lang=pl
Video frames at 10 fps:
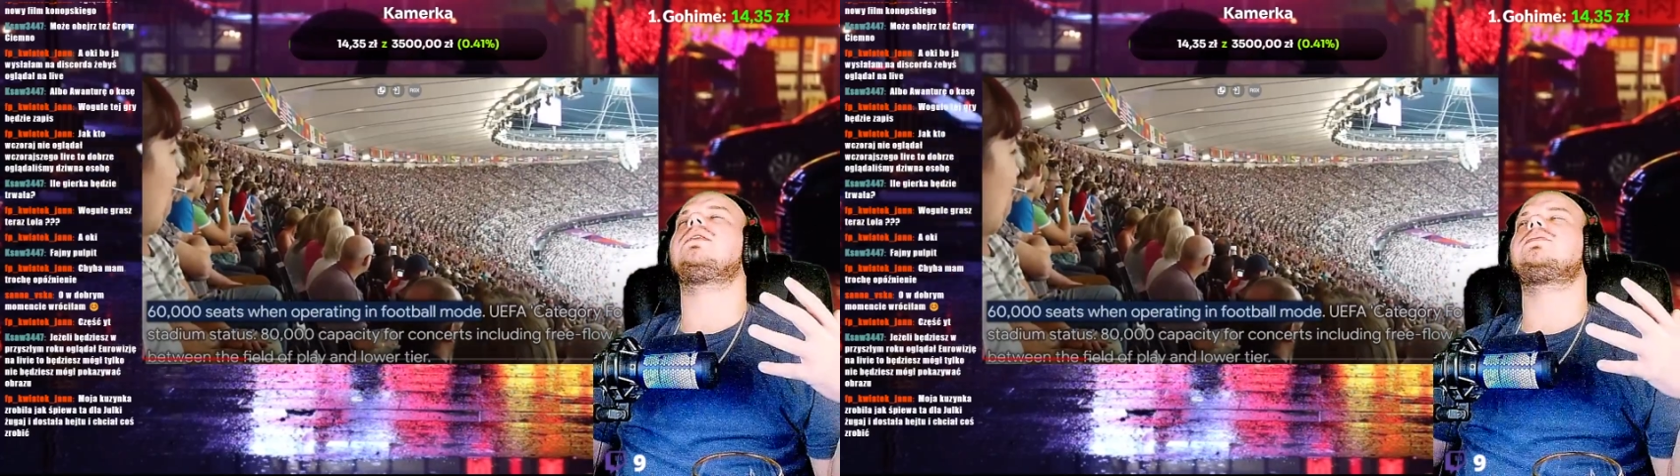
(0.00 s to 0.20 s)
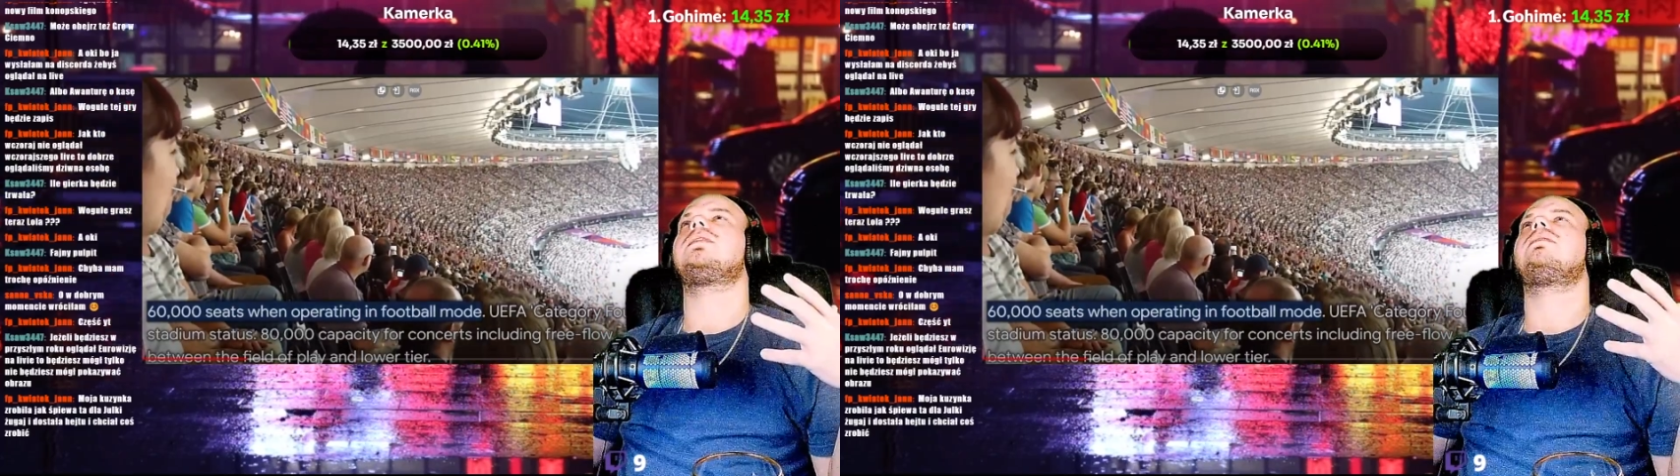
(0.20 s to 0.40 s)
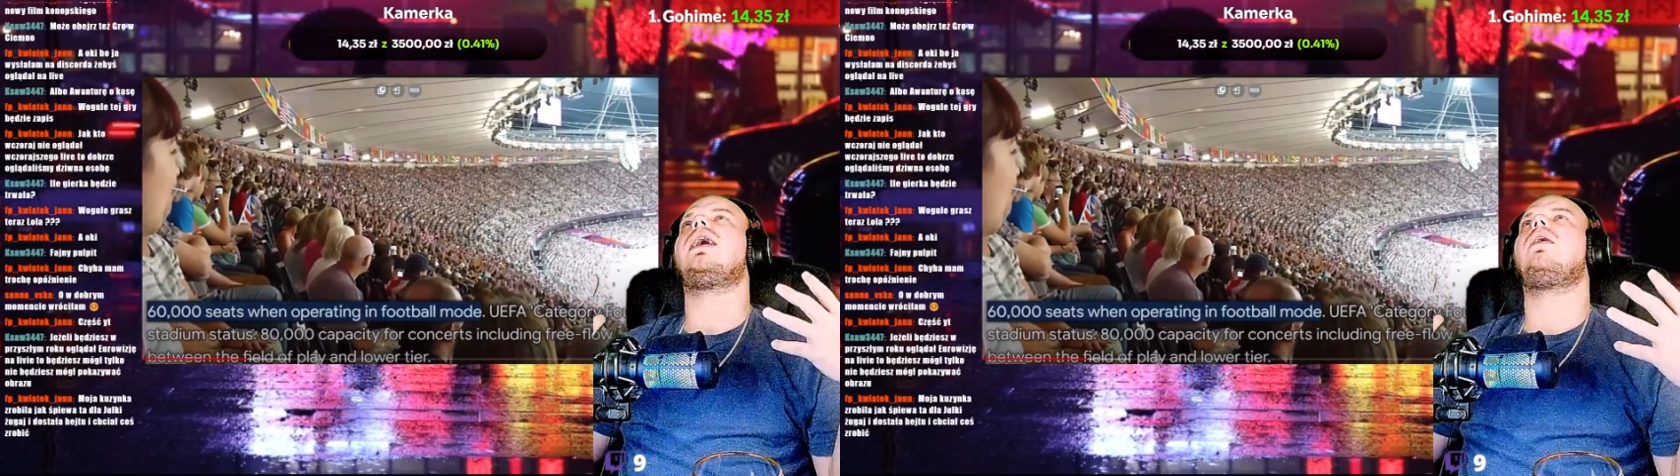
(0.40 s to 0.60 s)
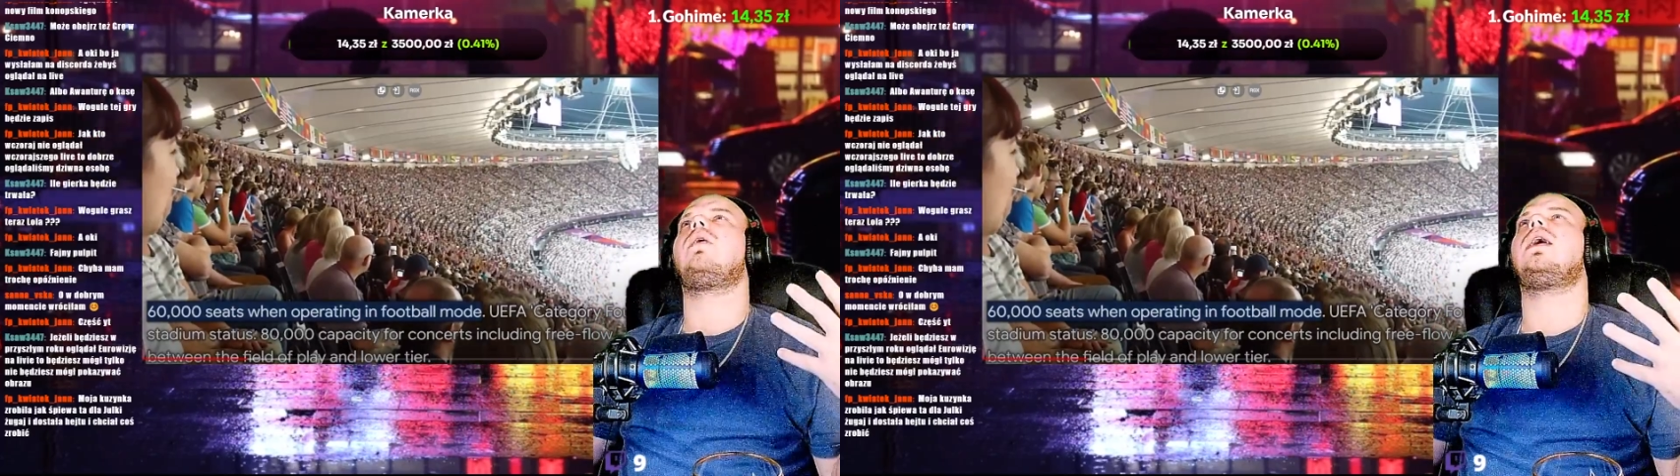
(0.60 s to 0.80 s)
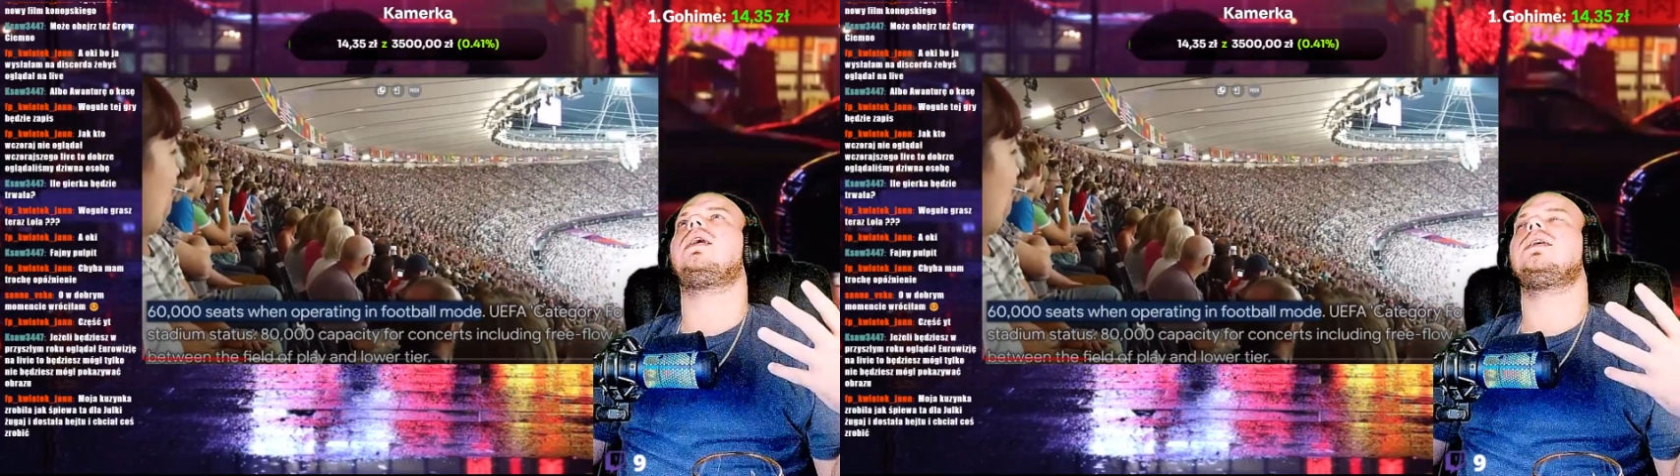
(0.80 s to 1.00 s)

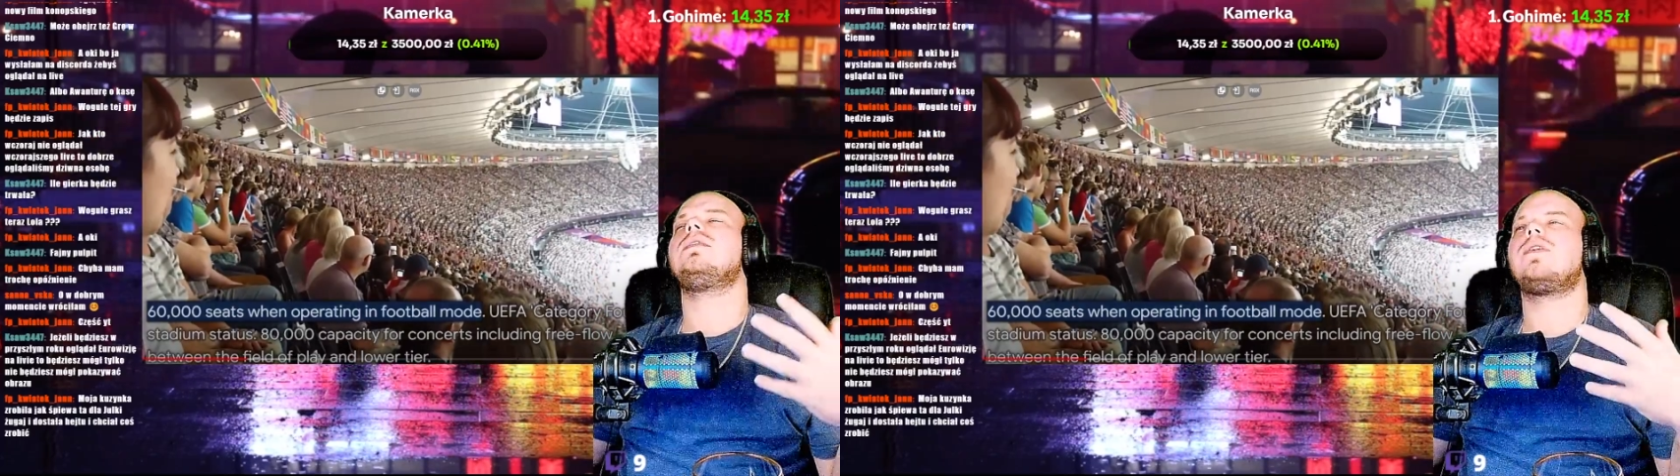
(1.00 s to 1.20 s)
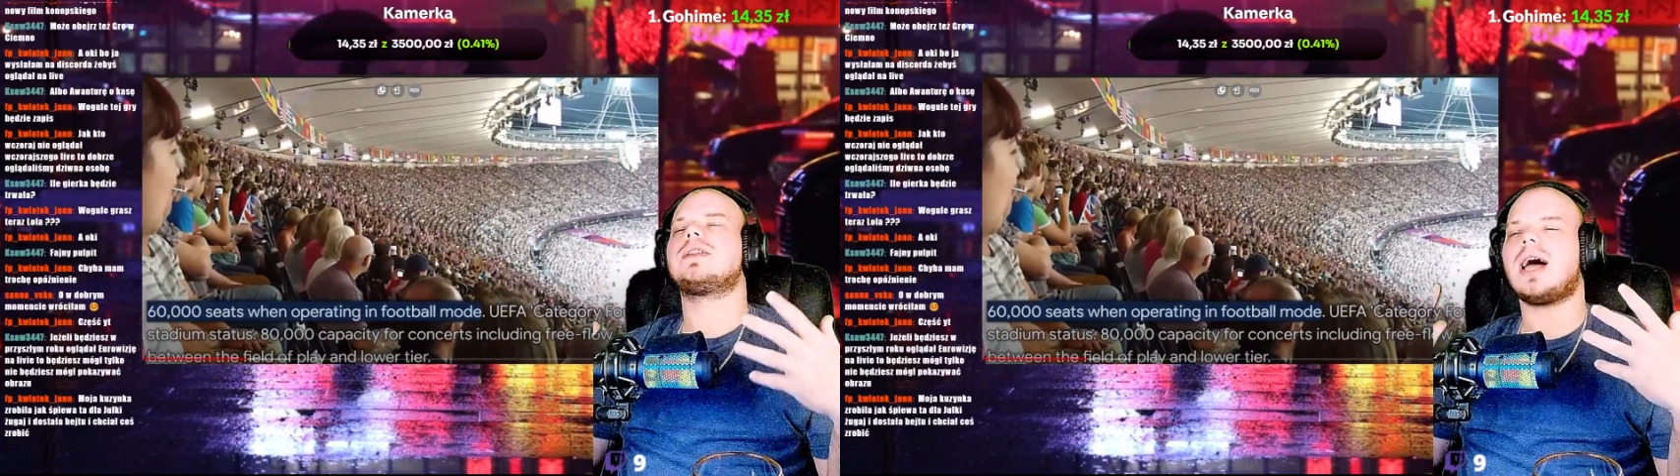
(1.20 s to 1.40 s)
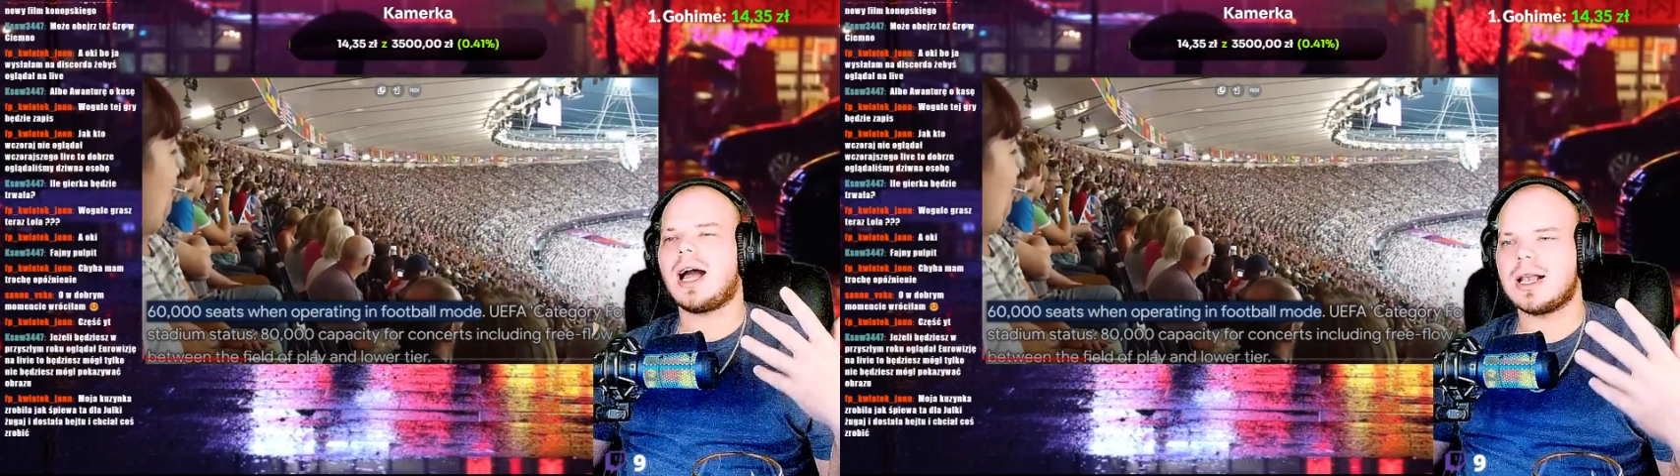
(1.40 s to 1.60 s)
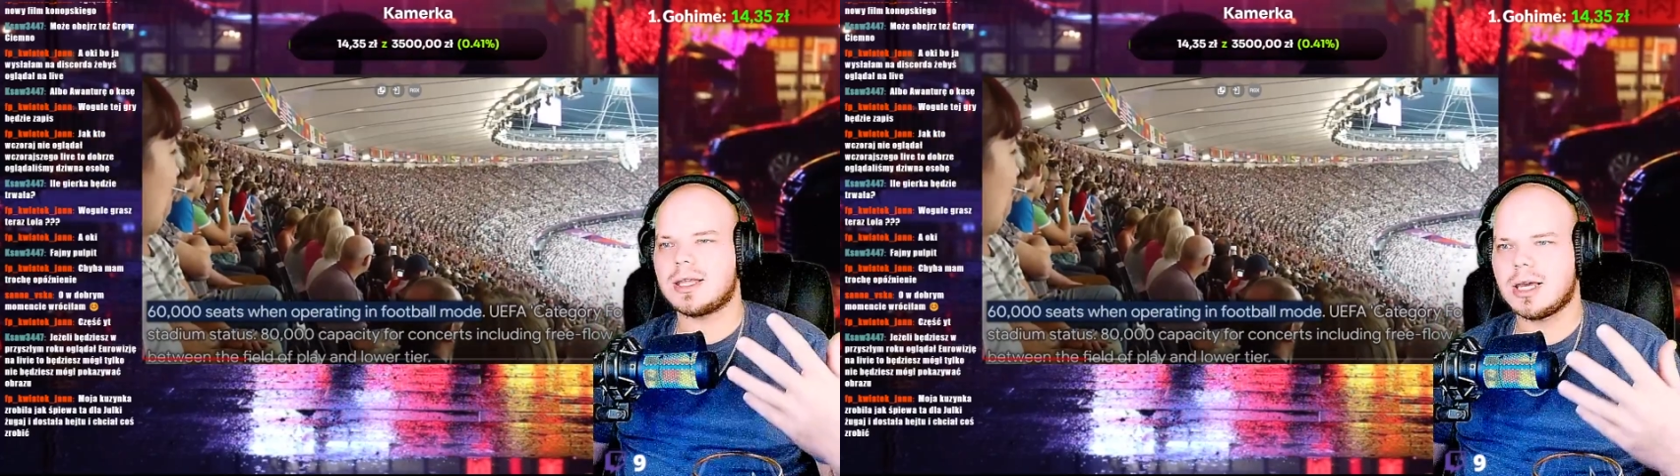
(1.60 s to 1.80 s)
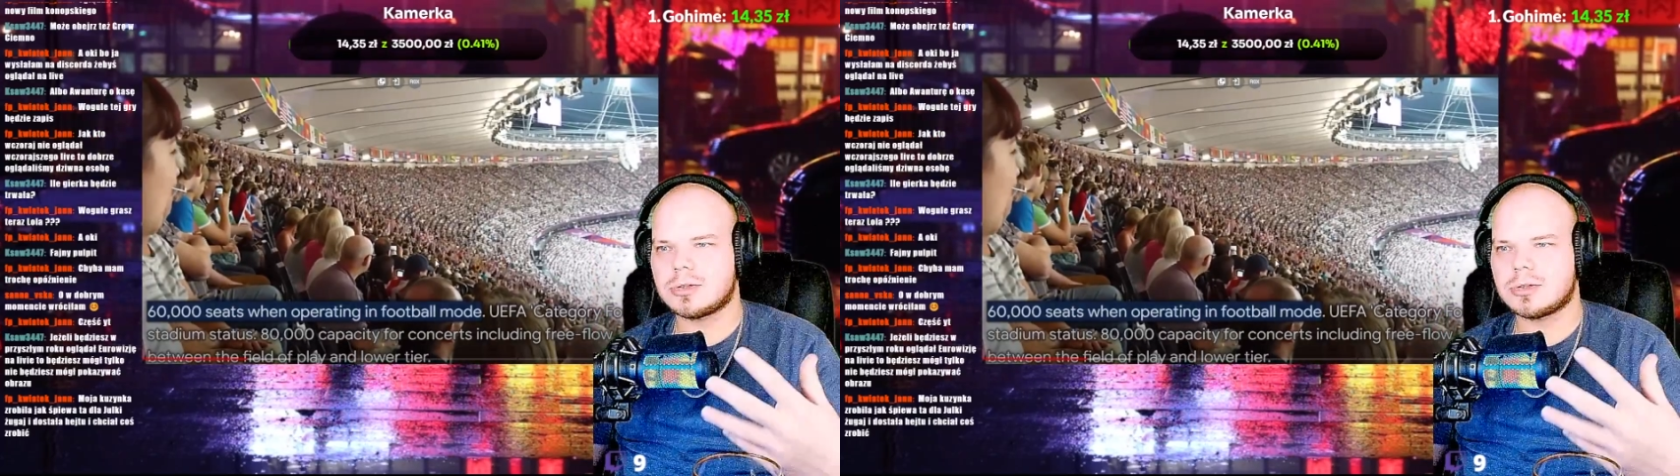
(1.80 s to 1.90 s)
śpiewała i fatalnie,